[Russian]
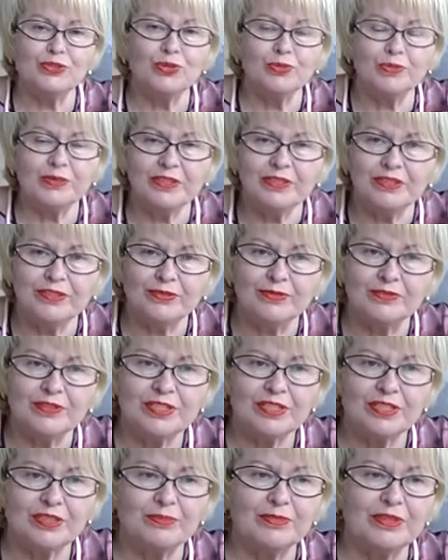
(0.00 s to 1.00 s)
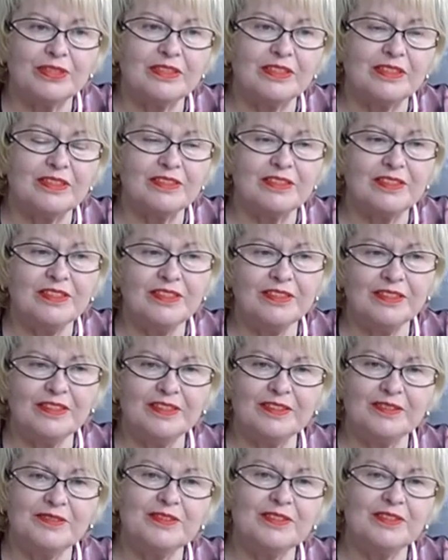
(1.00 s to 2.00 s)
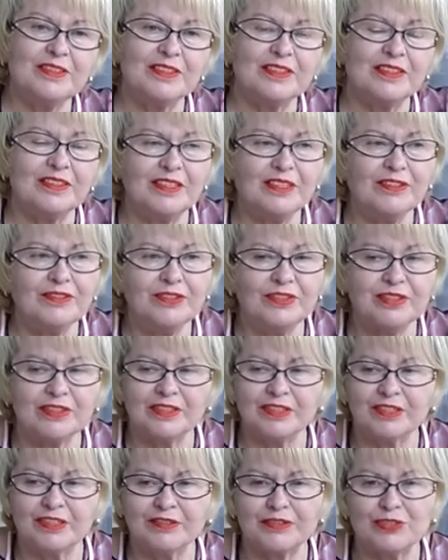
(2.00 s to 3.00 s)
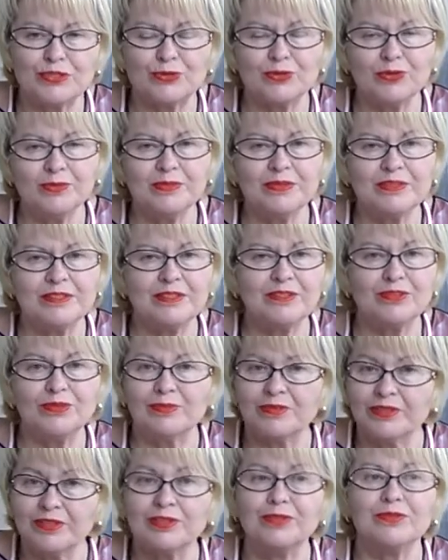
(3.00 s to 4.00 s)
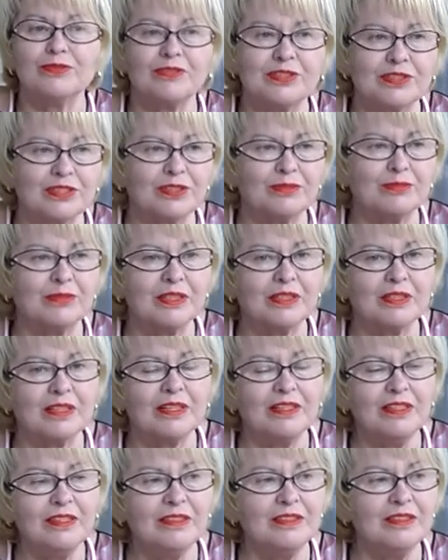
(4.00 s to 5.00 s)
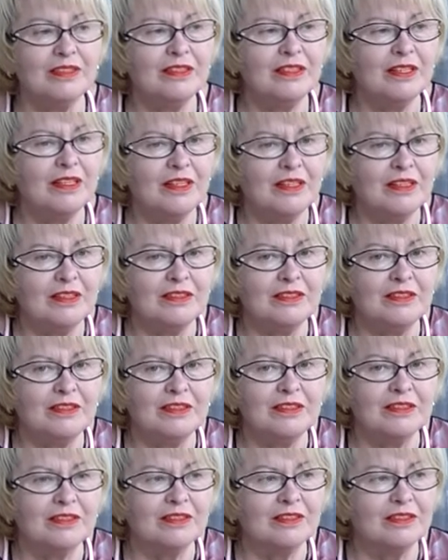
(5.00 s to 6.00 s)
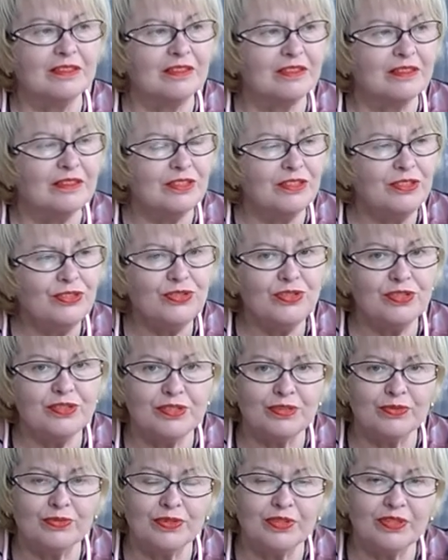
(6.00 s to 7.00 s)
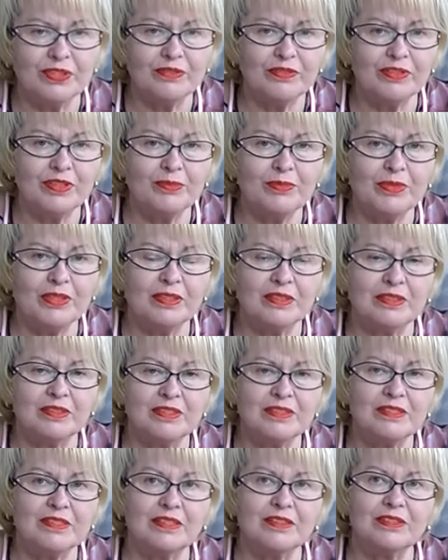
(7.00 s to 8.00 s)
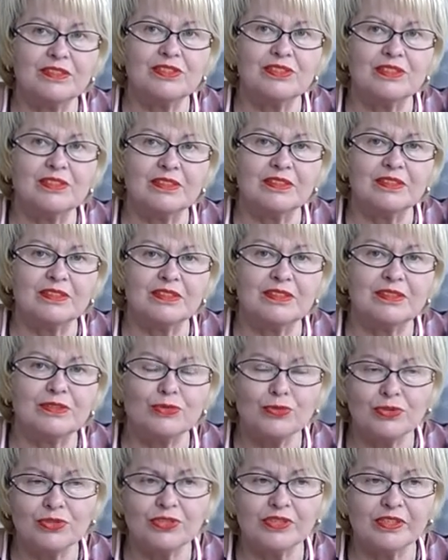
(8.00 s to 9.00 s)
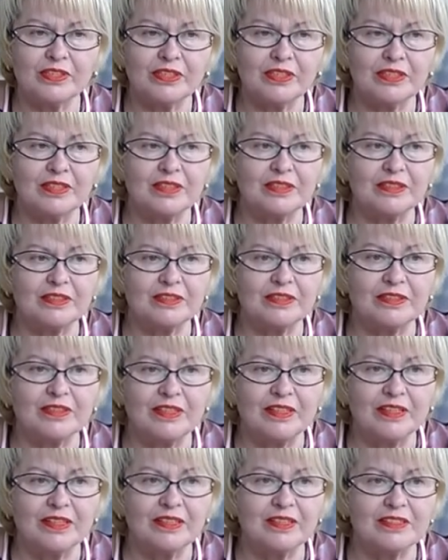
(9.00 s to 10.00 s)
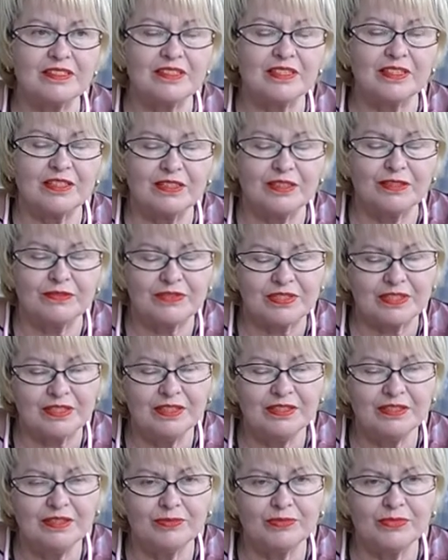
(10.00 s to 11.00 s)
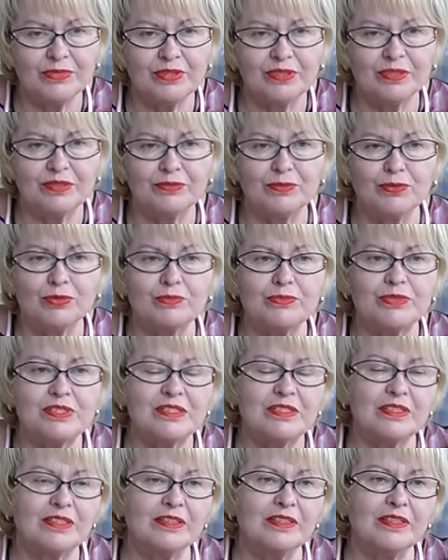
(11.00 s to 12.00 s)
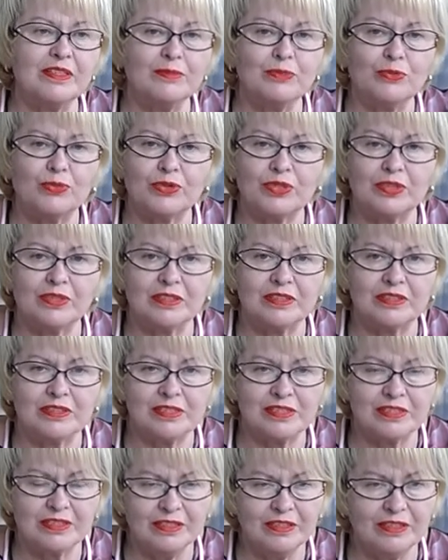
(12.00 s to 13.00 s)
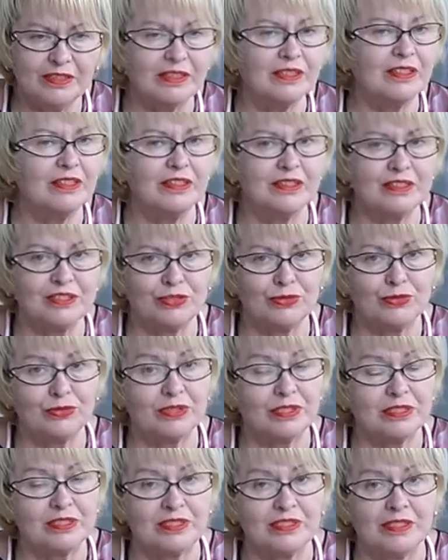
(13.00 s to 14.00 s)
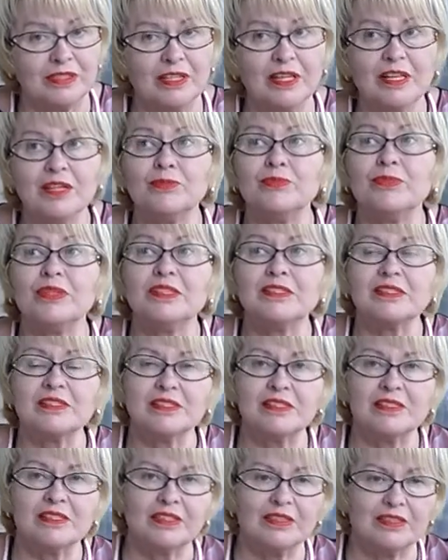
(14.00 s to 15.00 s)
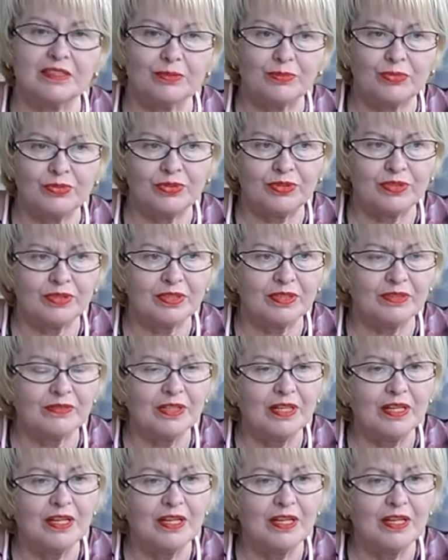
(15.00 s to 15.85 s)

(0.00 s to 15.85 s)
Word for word: добрый день, уважаемые телезрители Николаева, Николаевской области, добрый день, уважаемые коллеги. И, э, конечно, сегодня время достаточно сложное для страны в целом, и в том числе для многих отраслей, и для нашей отрасли медицинских работников.